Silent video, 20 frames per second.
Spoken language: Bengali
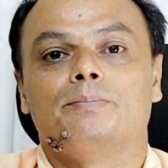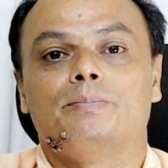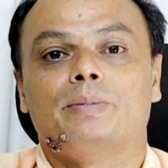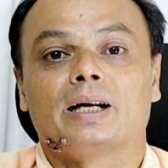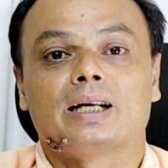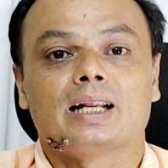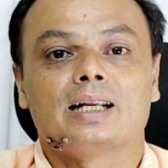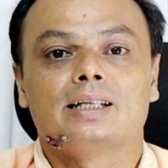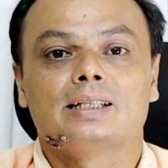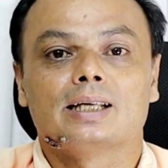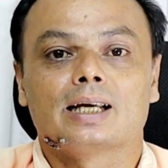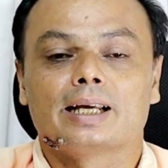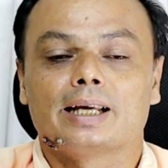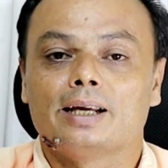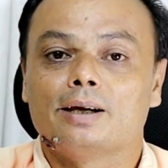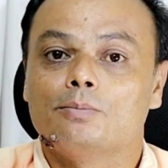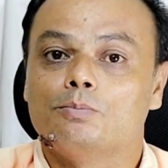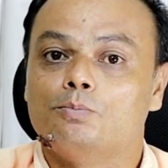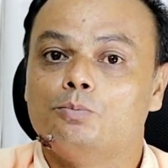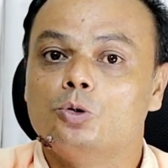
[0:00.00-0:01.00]

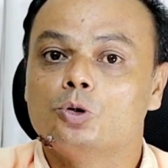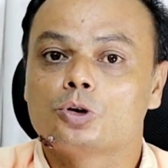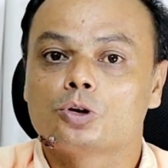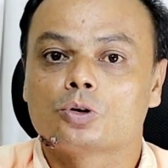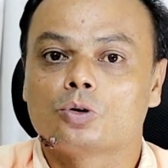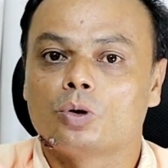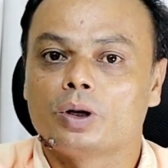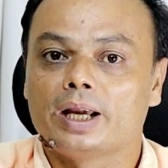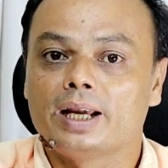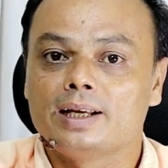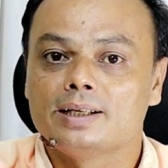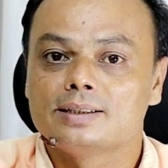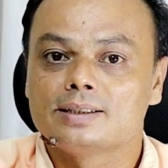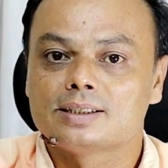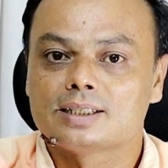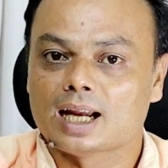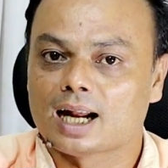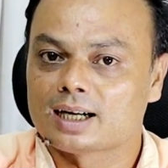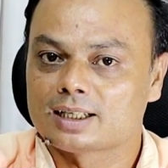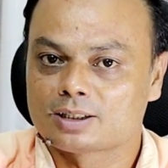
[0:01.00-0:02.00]
ব্যাটারিটাকে বুস্ট করে
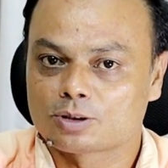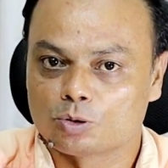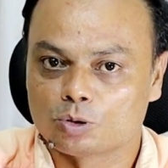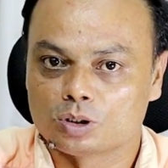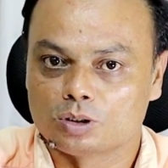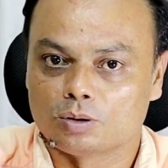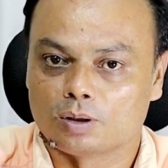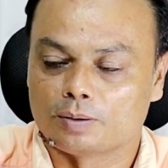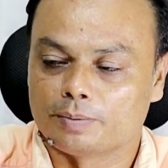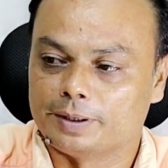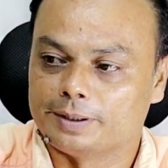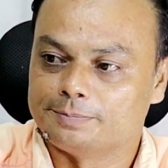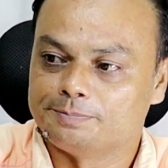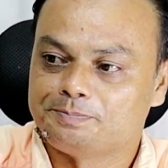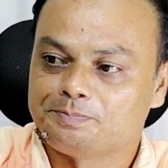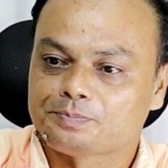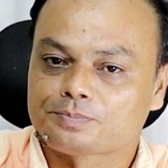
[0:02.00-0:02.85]
চার্জ করতে পারবেন